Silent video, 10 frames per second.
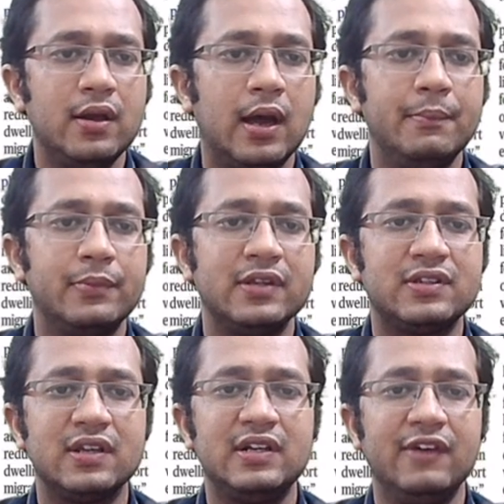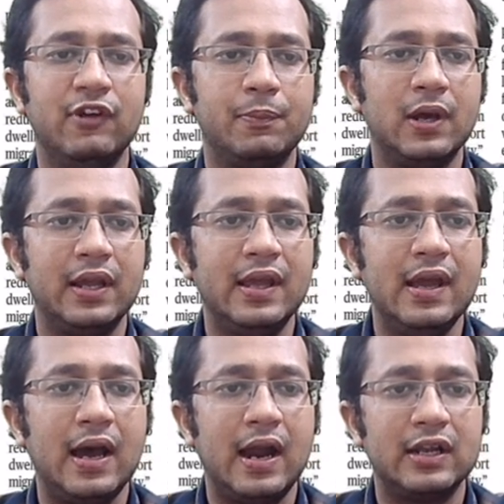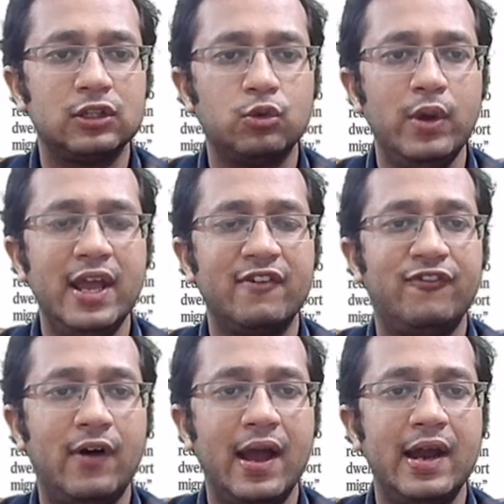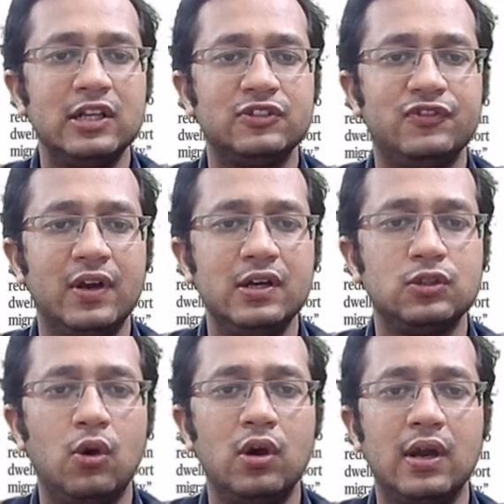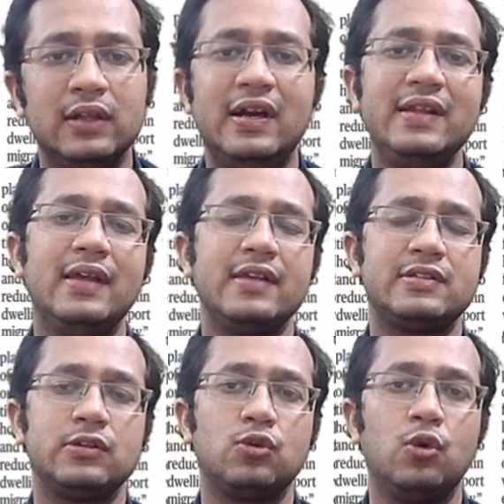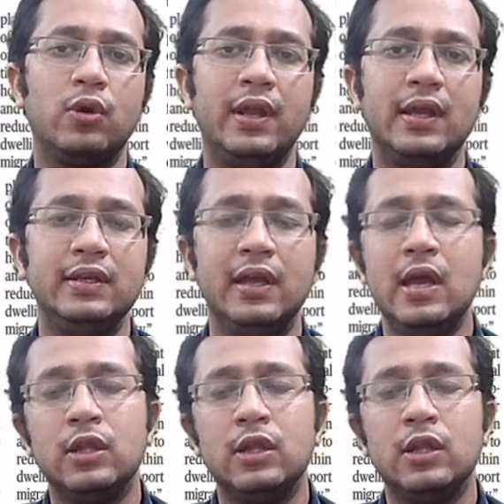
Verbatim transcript: हम किस तरह से डेवलप करेंगे अर्थक्वेक फायर्स फ्लड्स और अदर डिजास्टर्स को रोकने के लिए